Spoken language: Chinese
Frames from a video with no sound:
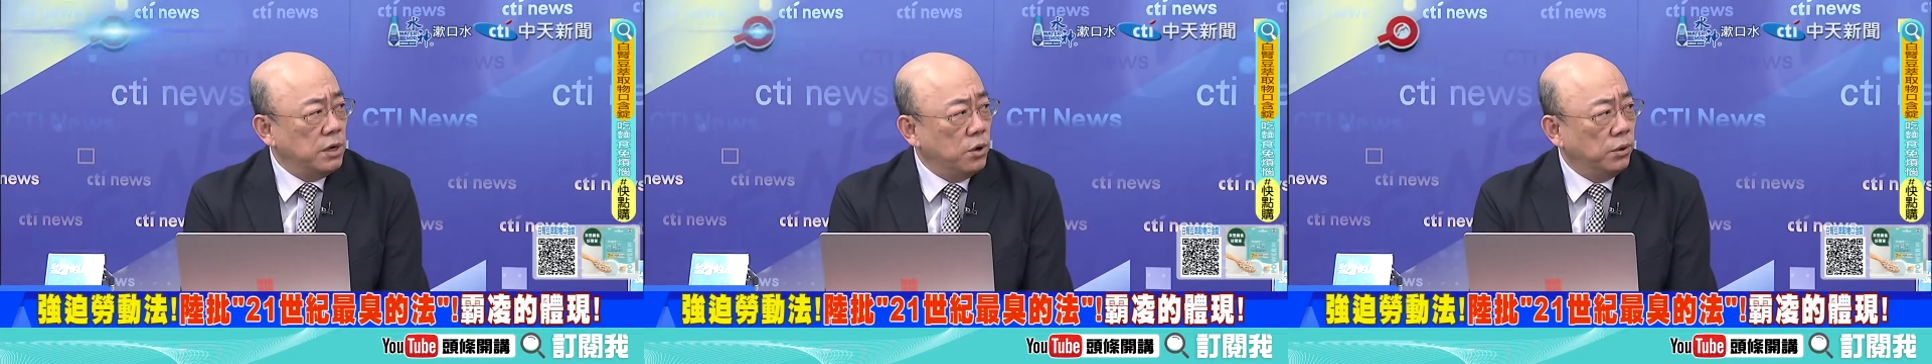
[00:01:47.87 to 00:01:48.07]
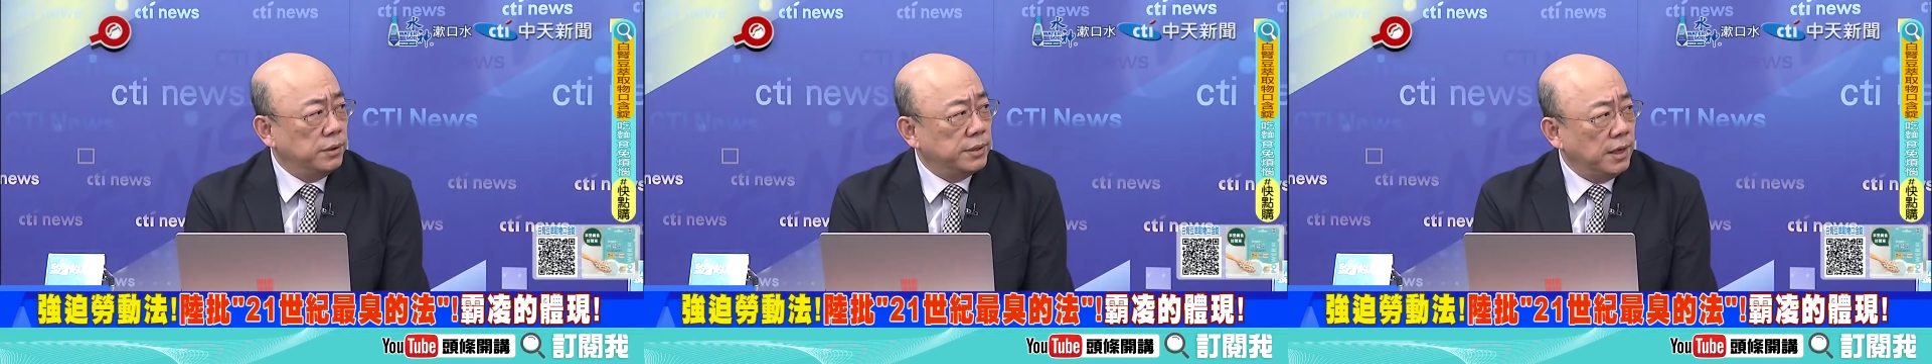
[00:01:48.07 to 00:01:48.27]

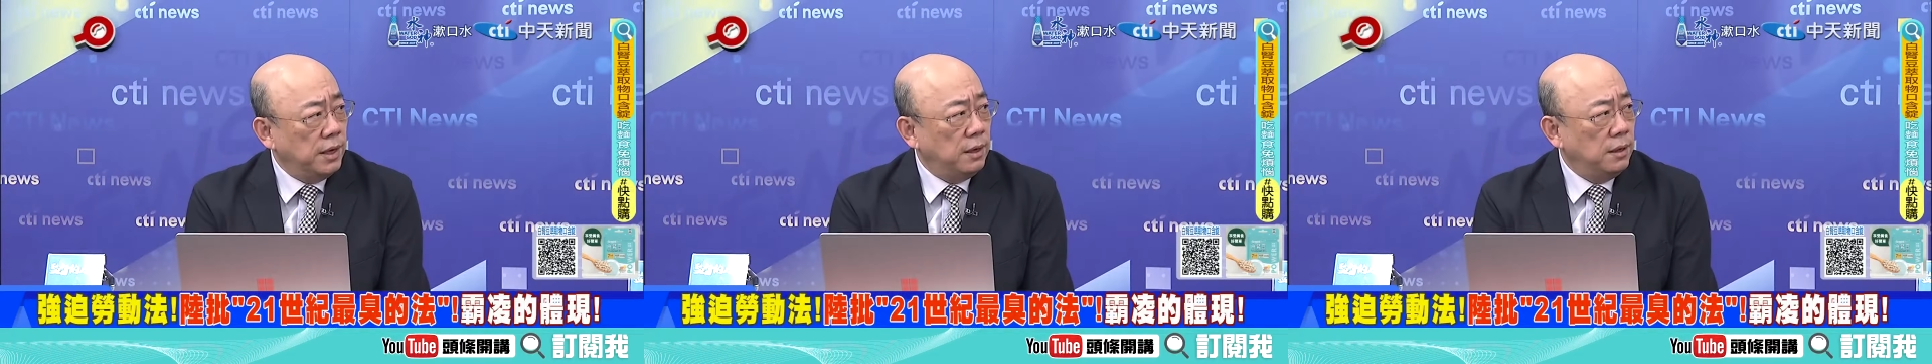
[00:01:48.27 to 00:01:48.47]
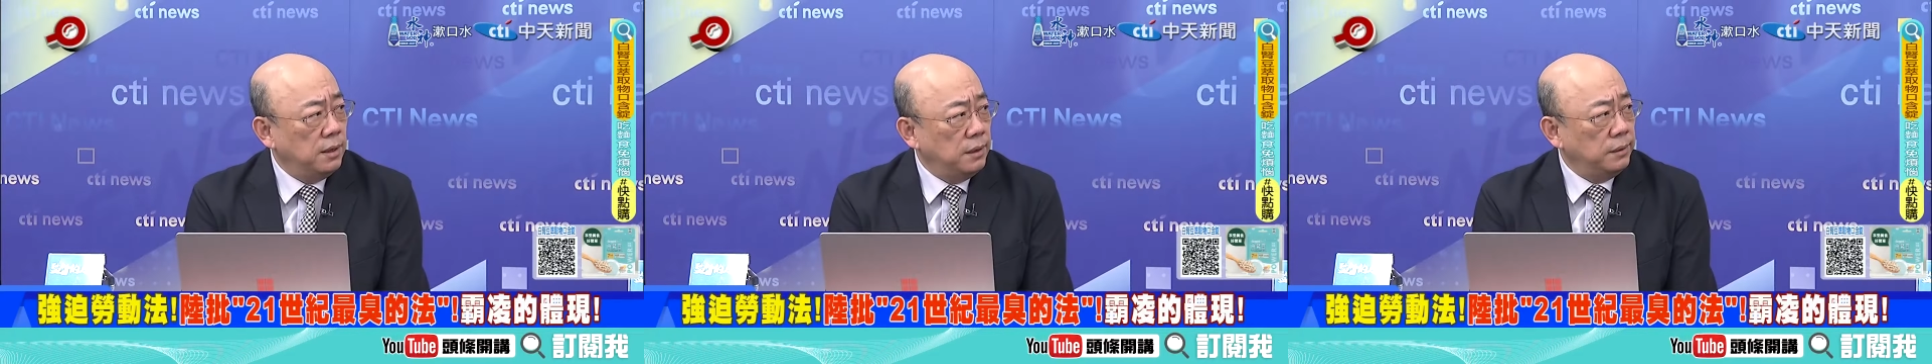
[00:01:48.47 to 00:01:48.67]
口
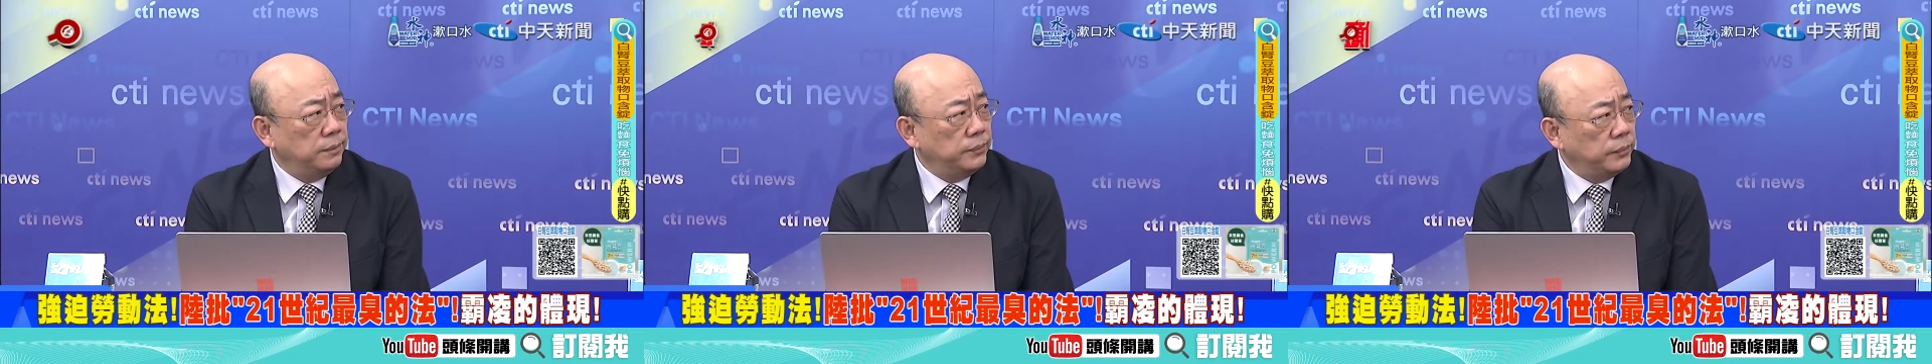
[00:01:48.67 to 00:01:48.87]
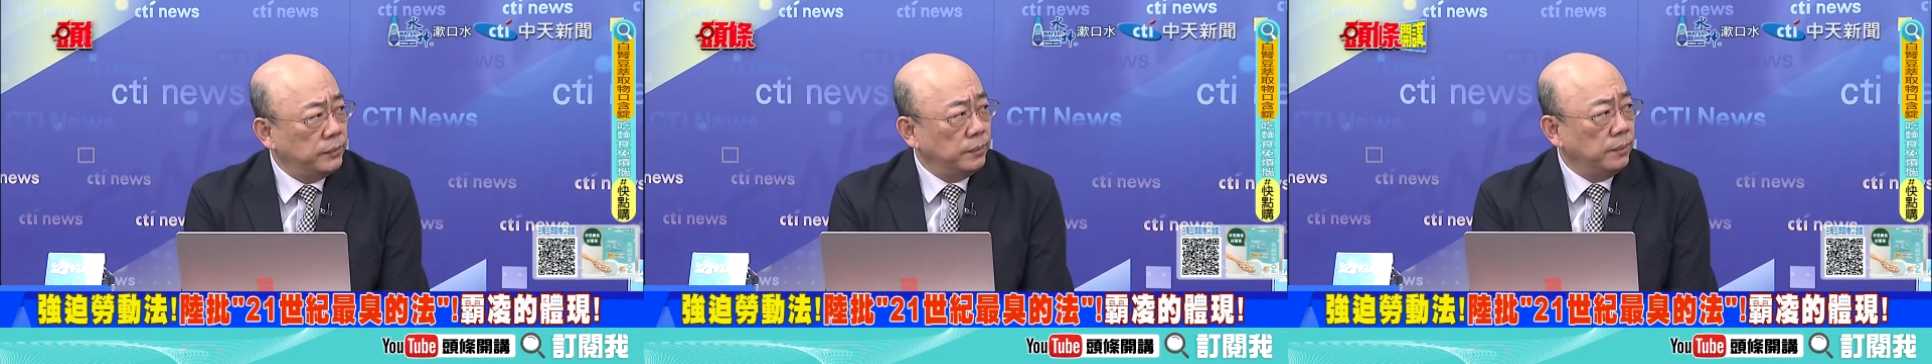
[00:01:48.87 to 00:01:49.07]
商，
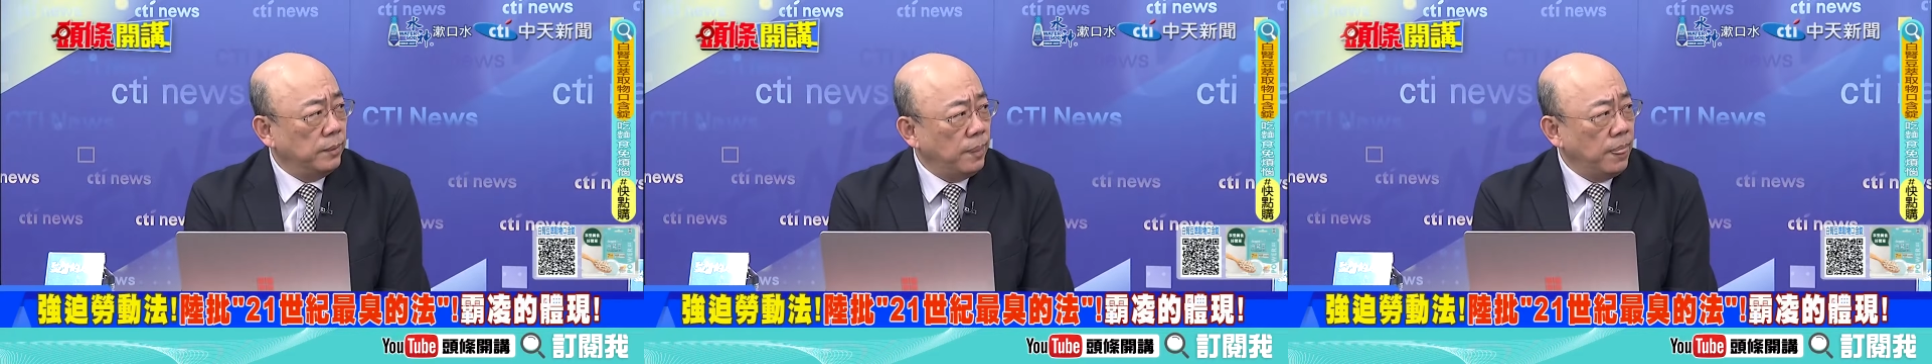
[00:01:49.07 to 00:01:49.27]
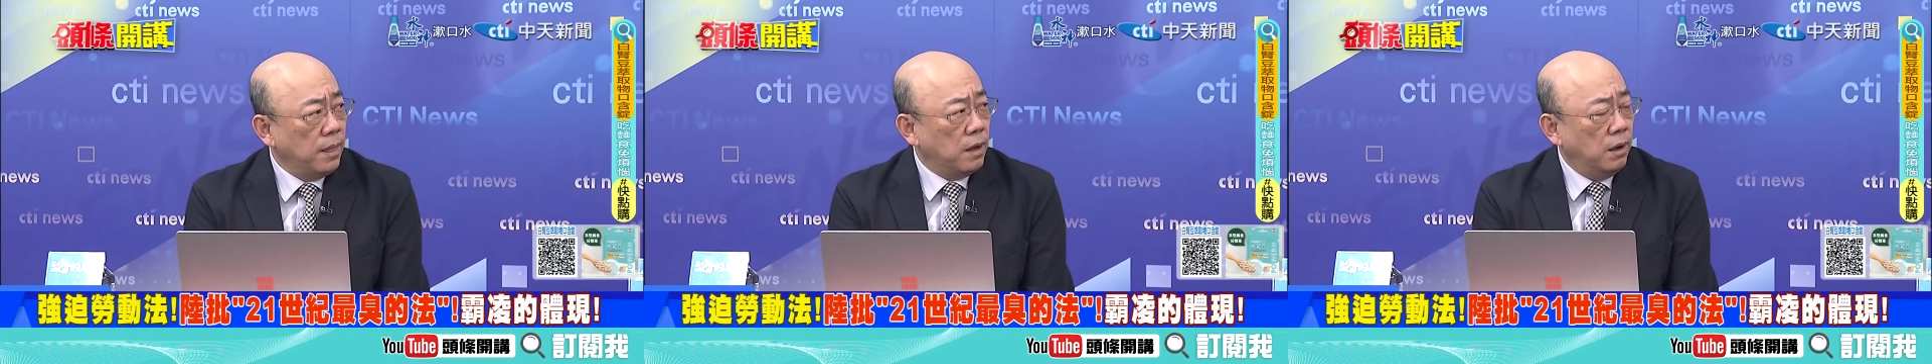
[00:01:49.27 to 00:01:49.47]

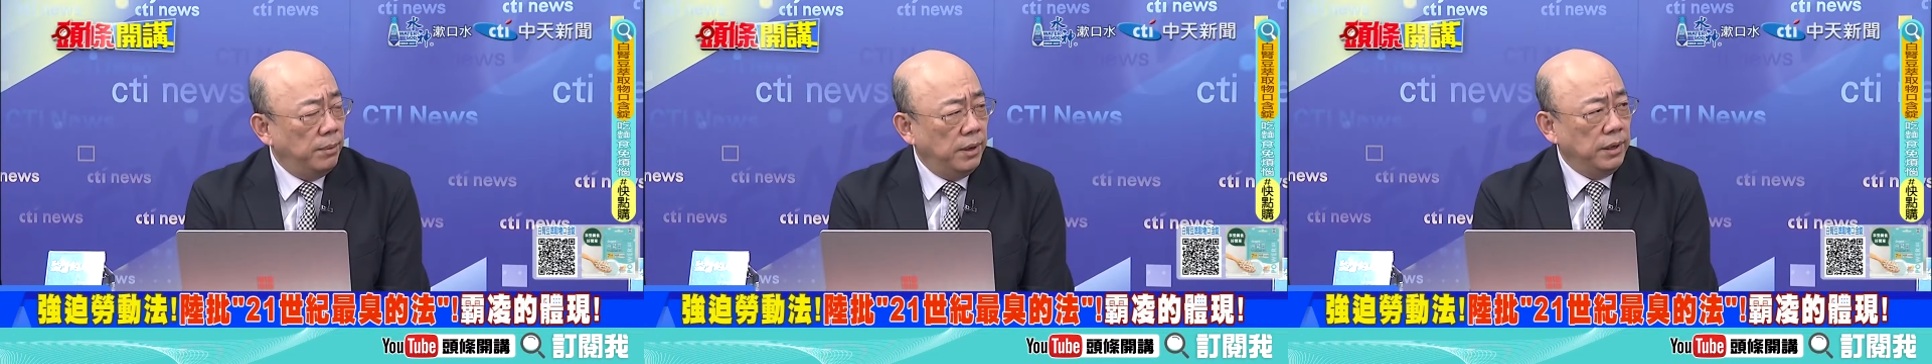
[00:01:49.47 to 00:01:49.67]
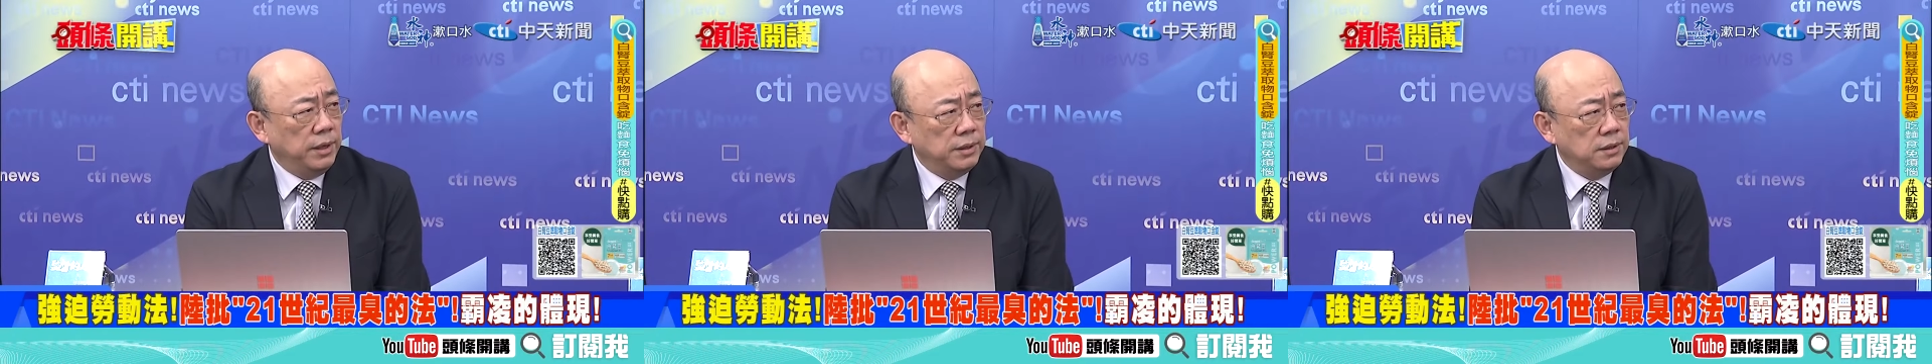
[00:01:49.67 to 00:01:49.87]
搞不
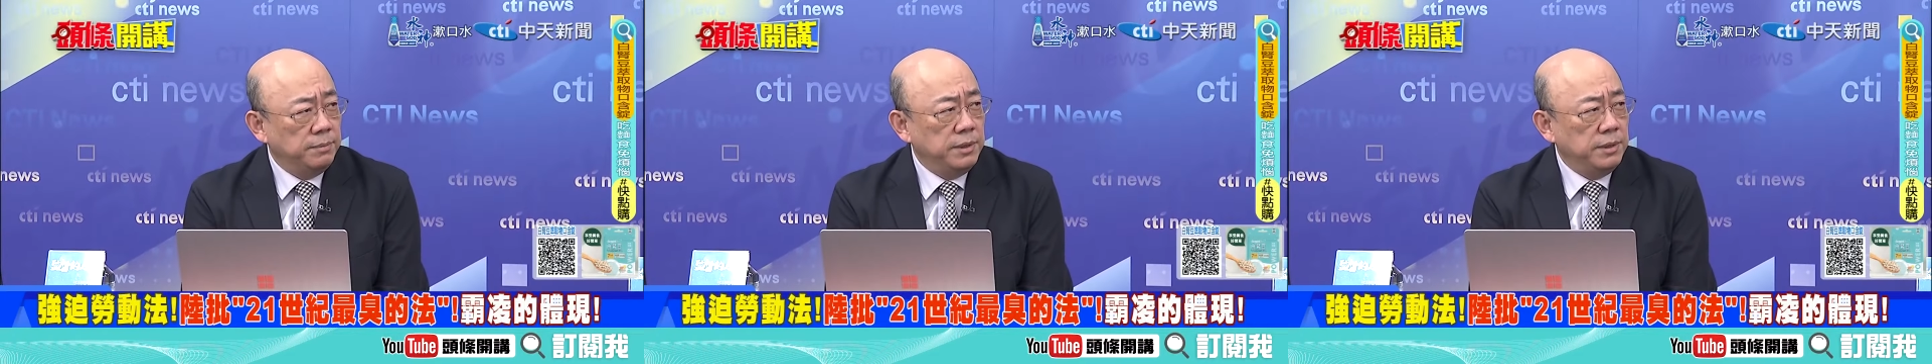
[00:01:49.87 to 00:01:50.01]
好也是